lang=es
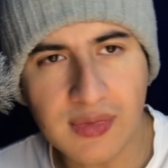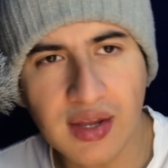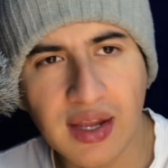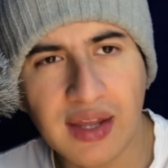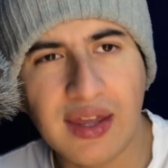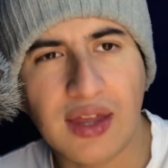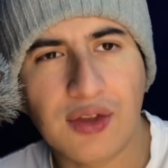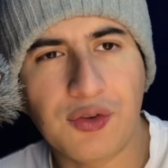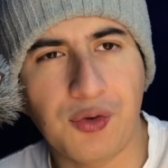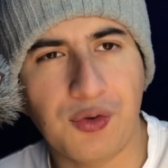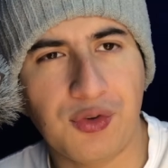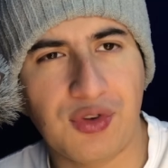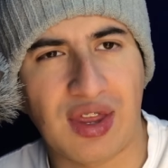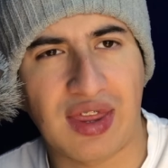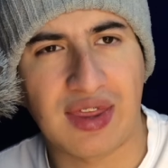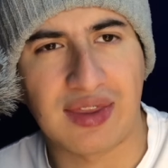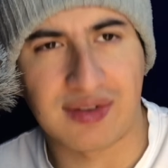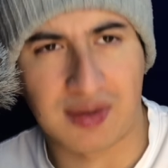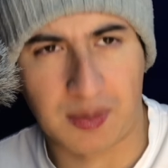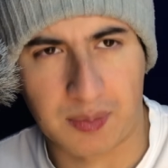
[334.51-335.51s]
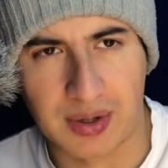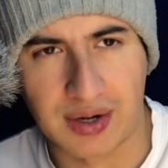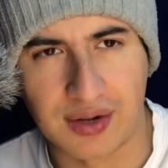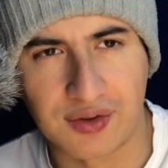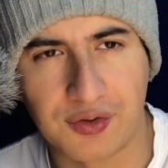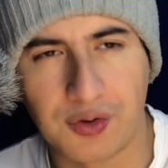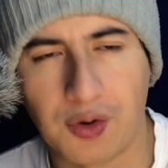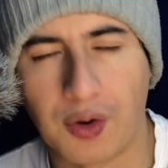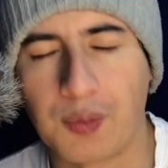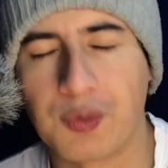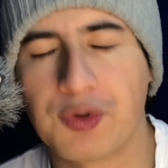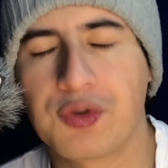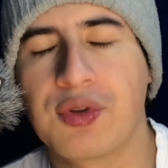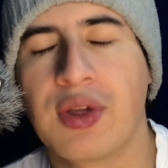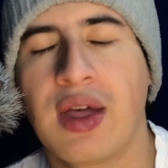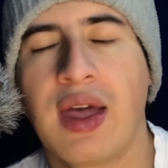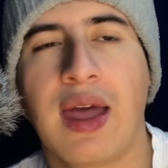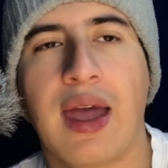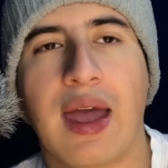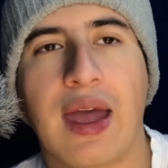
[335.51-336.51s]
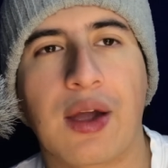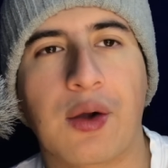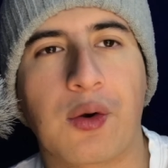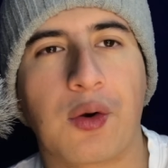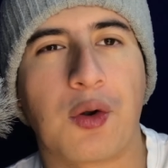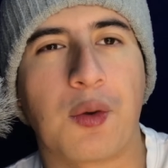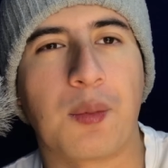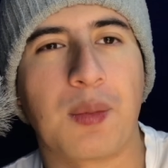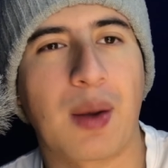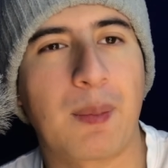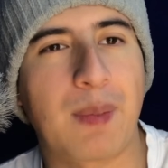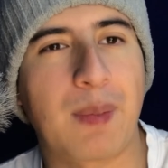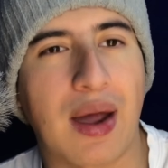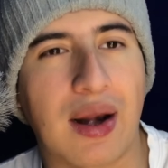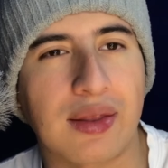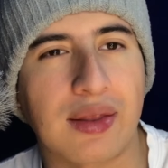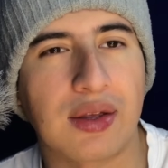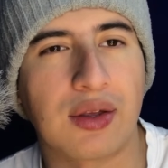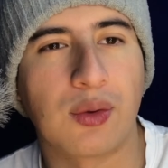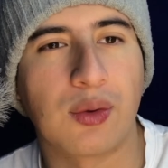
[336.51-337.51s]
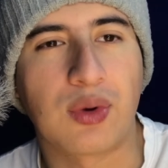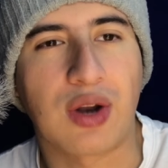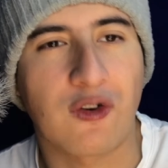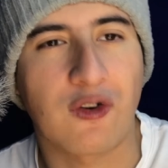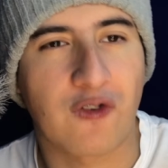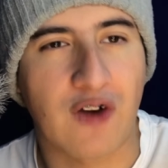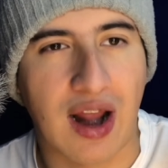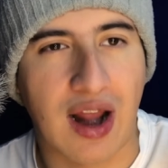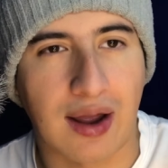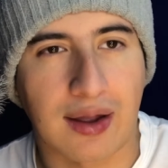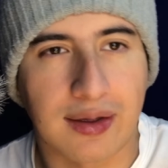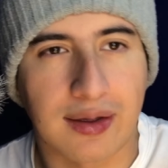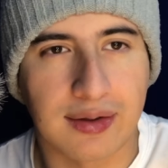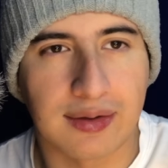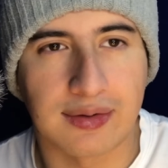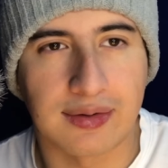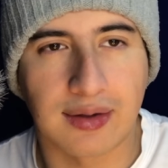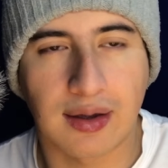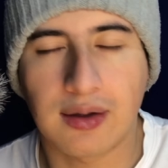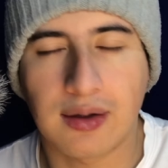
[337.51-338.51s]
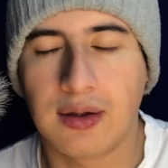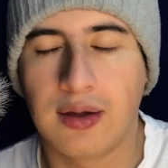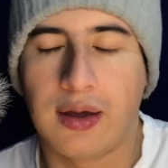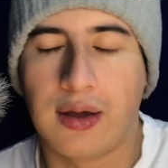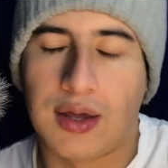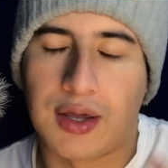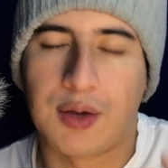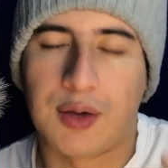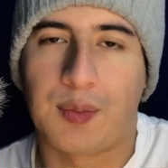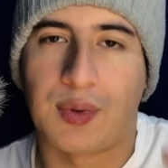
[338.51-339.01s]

Y eso se desapareció. Hemos en Colombia perdido una franquicia y